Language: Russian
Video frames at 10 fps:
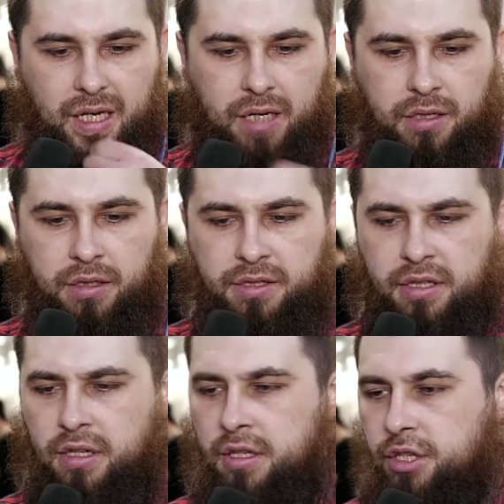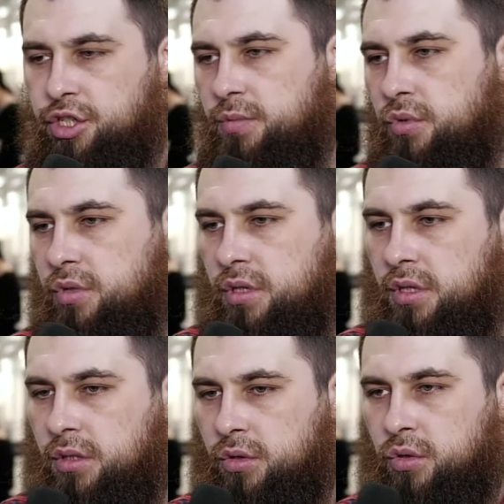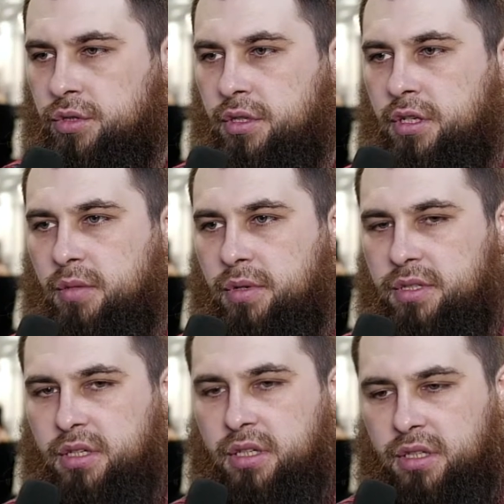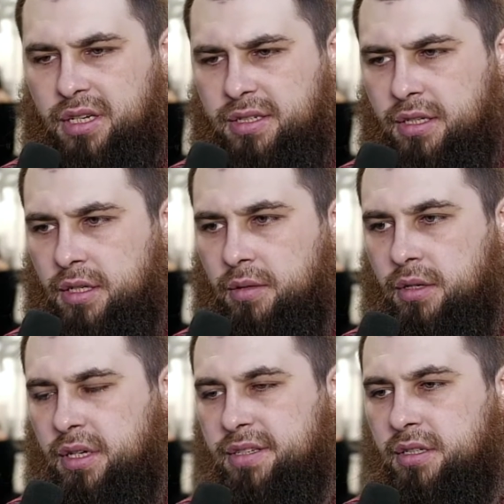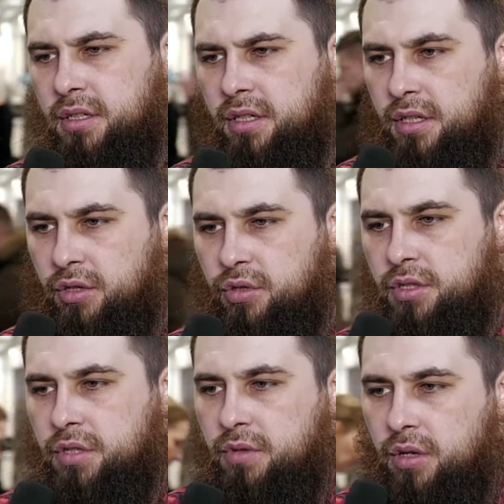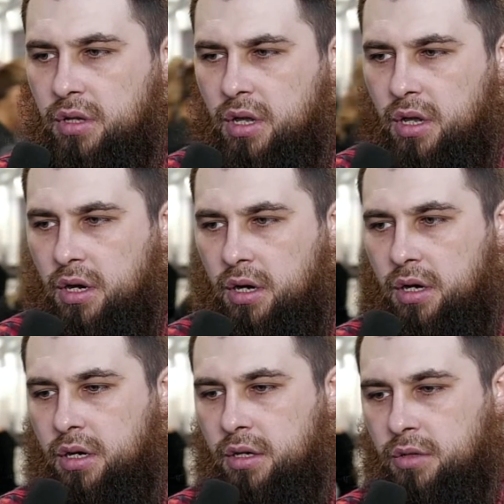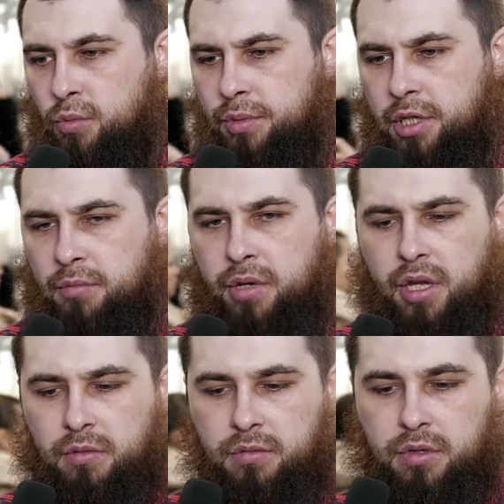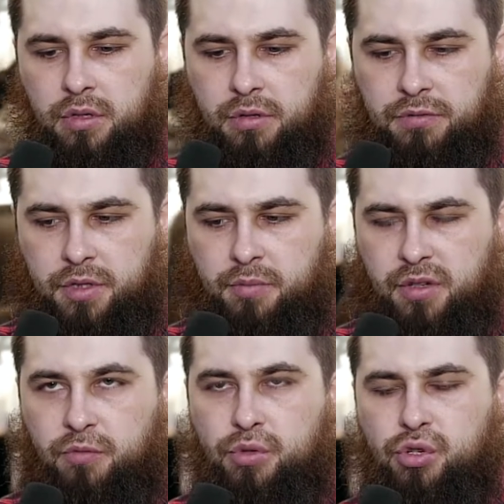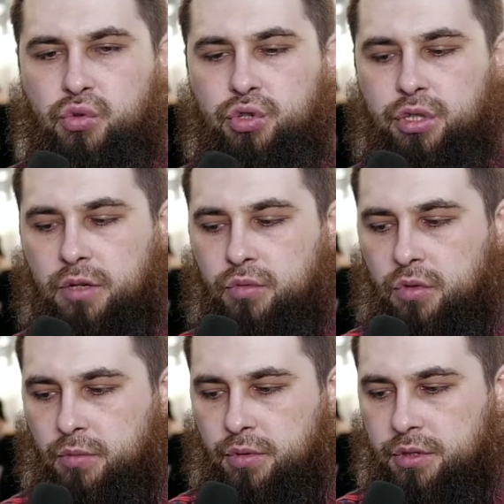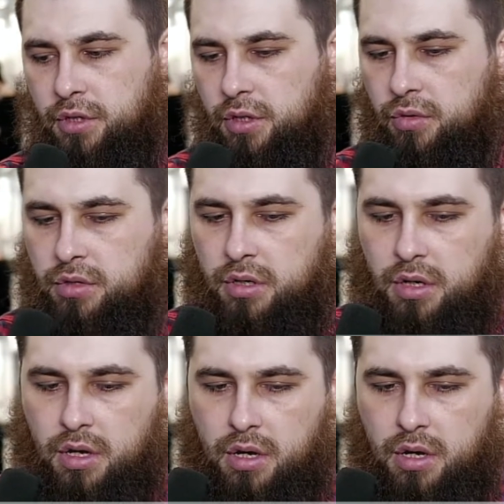национальное наше блюдо, конская колбаса татарская, козылык ее называют – а, употребляем а, в себе в пищу уже давно, просто народе.